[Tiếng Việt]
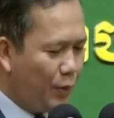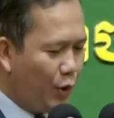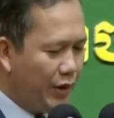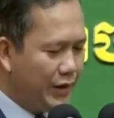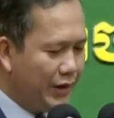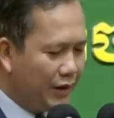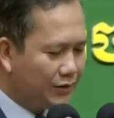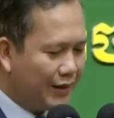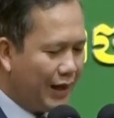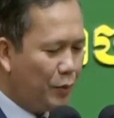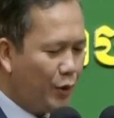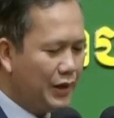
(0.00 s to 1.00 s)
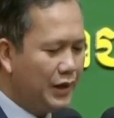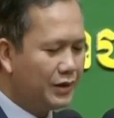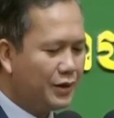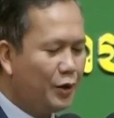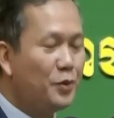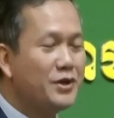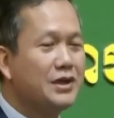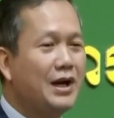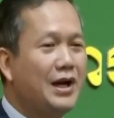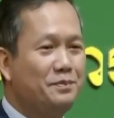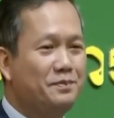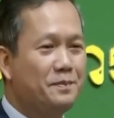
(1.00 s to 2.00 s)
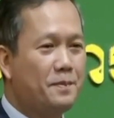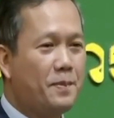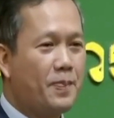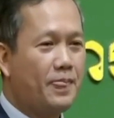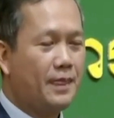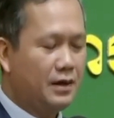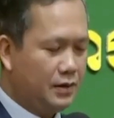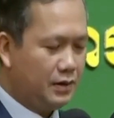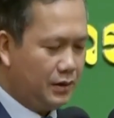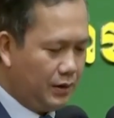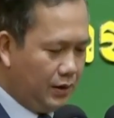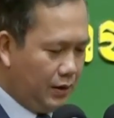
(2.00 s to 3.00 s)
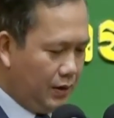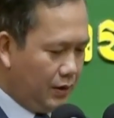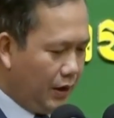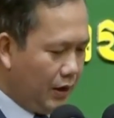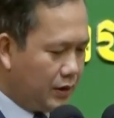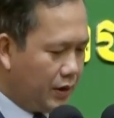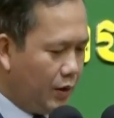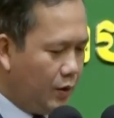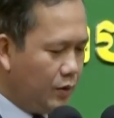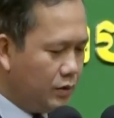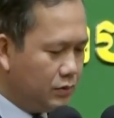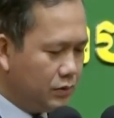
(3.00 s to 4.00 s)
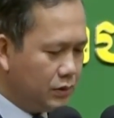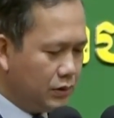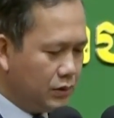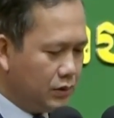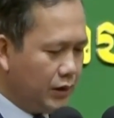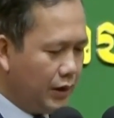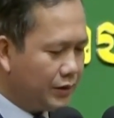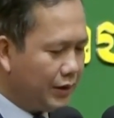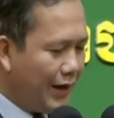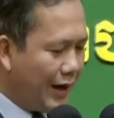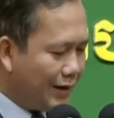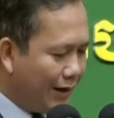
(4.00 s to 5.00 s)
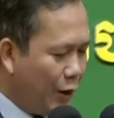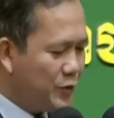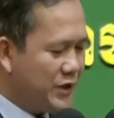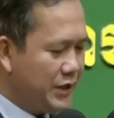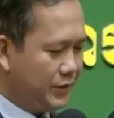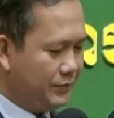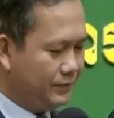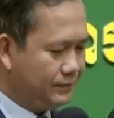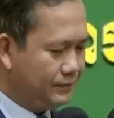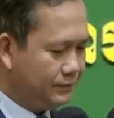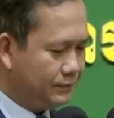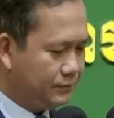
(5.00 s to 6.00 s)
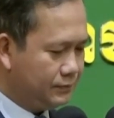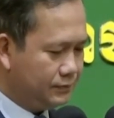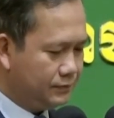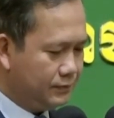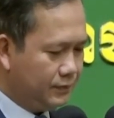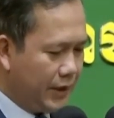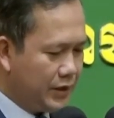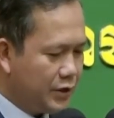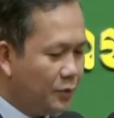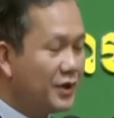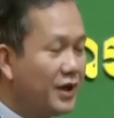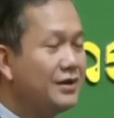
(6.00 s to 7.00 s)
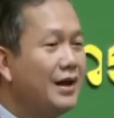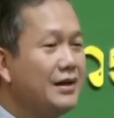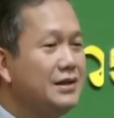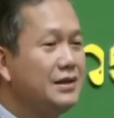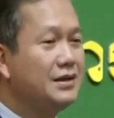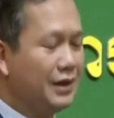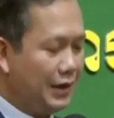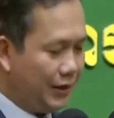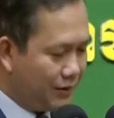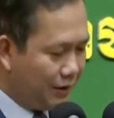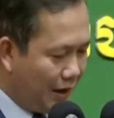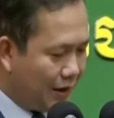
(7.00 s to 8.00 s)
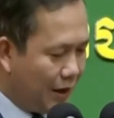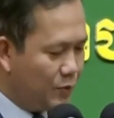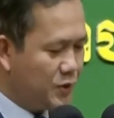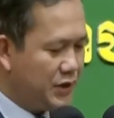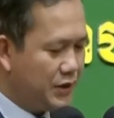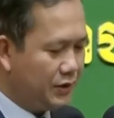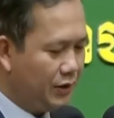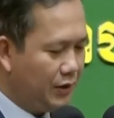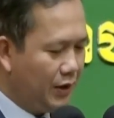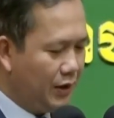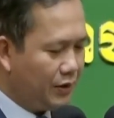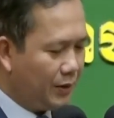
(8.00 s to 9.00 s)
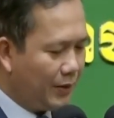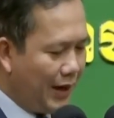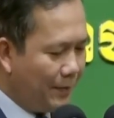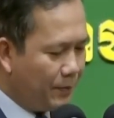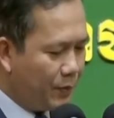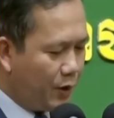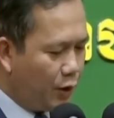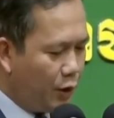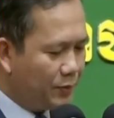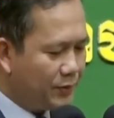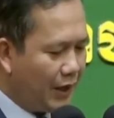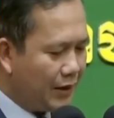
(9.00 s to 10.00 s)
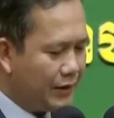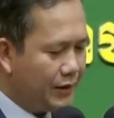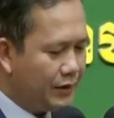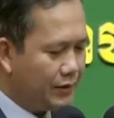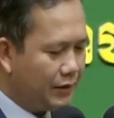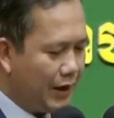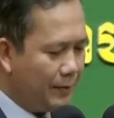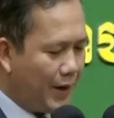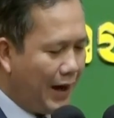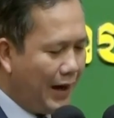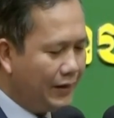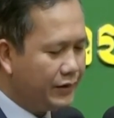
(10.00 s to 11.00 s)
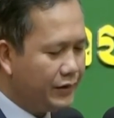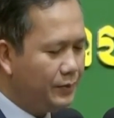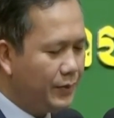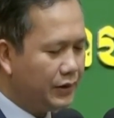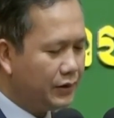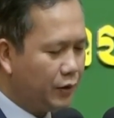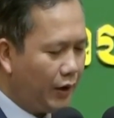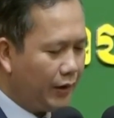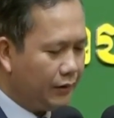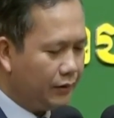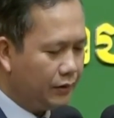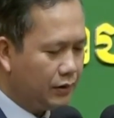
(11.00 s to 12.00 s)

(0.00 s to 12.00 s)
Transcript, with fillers: tai môi nâng tai môi lơ khung môi chân nằm nơi khung nơi thân nặng cao chiết mình chấm dây thân nặng chiết lấy thân nặng cao chiết sầm ráp cướp sạ kia đại ban rư mình toàn